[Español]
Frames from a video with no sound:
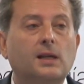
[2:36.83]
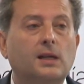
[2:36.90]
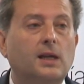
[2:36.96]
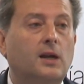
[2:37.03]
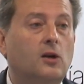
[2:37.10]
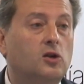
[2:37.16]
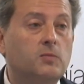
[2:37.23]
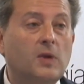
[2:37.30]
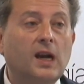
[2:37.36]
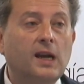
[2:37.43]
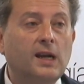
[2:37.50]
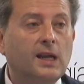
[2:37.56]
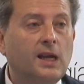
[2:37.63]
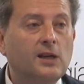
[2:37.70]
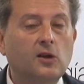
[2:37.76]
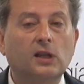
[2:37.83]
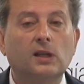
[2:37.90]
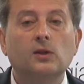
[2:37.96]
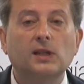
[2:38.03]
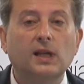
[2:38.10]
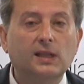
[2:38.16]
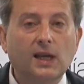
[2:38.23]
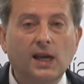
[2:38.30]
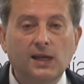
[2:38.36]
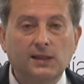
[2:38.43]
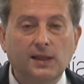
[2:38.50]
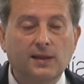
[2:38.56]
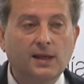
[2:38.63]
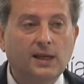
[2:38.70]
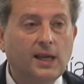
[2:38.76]
Eh, los millennials, los nativos digitales
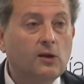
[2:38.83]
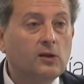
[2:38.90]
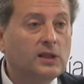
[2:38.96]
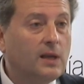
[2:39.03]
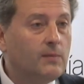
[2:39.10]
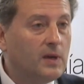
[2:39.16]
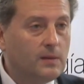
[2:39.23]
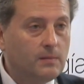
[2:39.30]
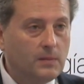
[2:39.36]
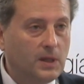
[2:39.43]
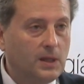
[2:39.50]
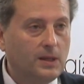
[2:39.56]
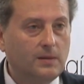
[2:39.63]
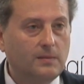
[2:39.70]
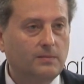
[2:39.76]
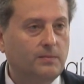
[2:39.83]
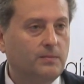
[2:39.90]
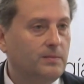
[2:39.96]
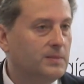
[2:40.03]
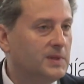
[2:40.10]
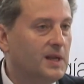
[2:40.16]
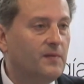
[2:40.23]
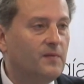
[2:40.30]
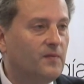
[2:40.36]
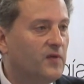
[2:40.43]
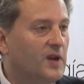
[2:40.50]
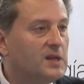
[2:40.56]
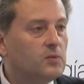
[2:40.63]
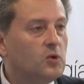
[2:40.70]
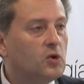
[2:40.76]
dicen que ya no temen eh, que en
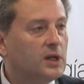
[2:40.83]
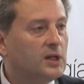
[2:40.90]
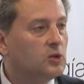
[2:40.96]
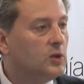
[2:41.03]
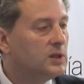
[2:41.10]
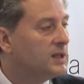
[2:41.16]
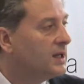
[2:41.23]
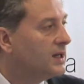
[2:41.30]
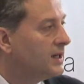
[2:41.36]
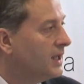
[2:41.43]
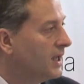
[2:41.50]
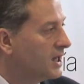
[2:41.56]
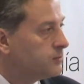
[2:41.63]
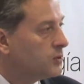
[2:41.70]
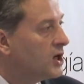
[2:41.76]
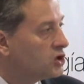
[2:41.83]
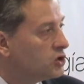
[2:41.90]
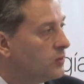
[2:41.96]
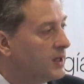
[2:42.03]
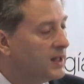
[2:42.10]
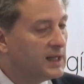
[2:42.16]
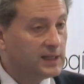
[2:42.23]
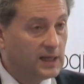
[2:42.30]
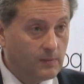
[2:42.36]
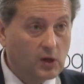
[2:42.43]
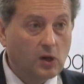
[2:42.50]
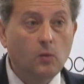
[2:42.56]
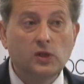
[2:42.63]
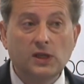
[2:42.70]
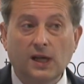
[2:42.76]
Facebook, en Twitter, exponer su vida. Sin
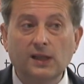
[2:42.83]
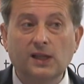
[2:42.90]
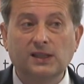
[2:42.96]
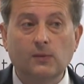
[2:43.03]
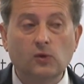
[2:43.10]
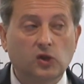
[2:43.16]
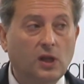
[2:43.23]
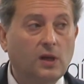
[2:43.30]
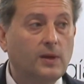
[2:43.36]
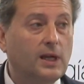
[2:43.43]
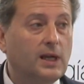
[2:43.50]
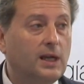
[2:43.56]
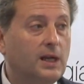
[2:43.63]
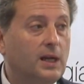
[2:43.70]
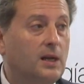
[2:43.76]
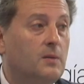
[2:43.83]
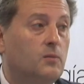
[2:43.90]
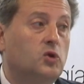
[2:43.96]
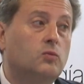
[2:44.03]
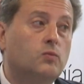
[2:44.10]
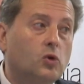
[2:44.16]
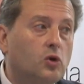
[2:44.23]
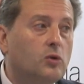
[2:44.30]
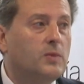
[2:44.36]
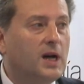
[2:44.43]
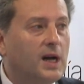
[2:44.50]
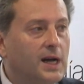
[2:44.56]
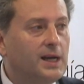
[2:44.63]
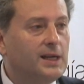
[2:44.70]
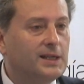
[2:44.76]
embargo, mucha gente estamos todavía pues, un poco
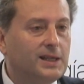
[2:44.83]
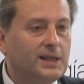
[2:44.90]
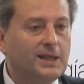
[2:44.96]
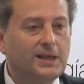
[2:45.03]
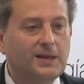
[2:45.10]
más